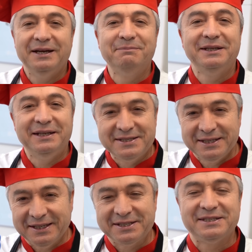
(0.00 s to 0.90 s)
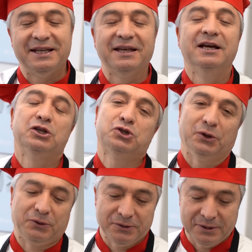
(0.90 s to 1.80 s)
hem de lezzet açısından da
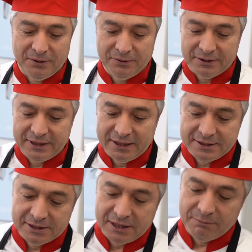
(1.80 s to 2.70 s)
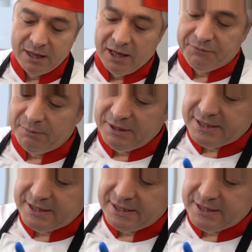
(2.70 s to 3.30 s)
çok güzel oluyor değerli seyircilerim. Efendim